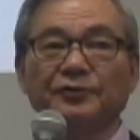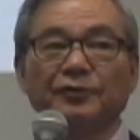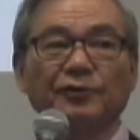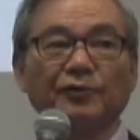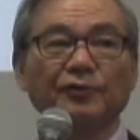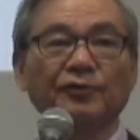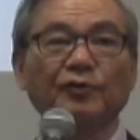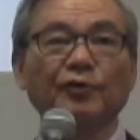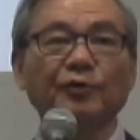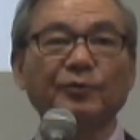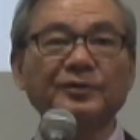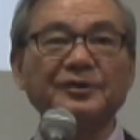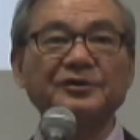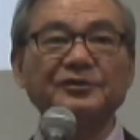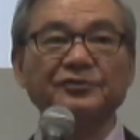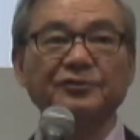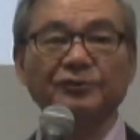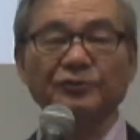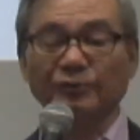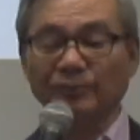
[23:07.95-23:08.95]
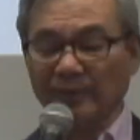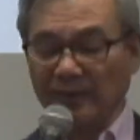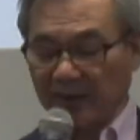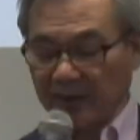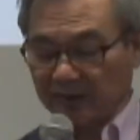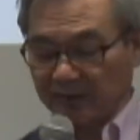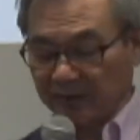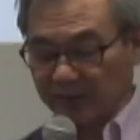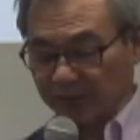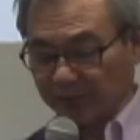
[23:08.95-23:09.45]
喜びその
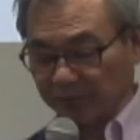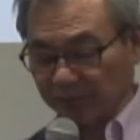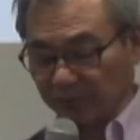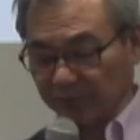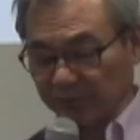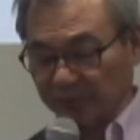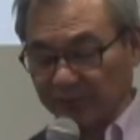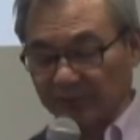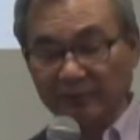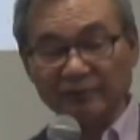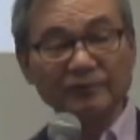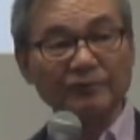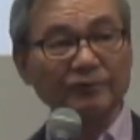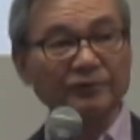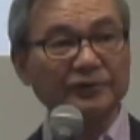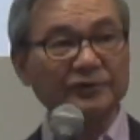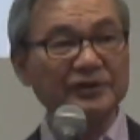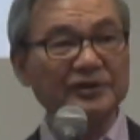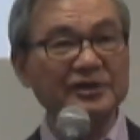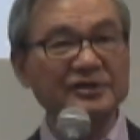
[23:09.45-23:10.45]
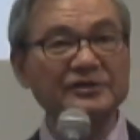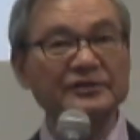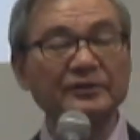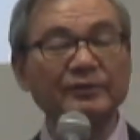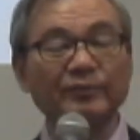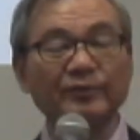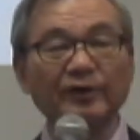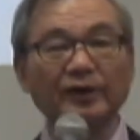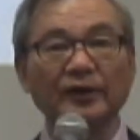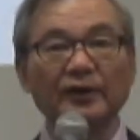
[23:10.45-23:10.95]
周りで踊っている時にイエス
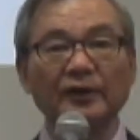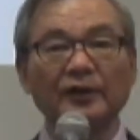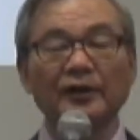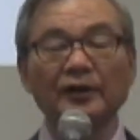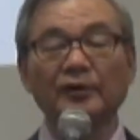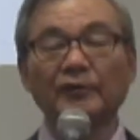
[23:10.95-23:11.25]
様は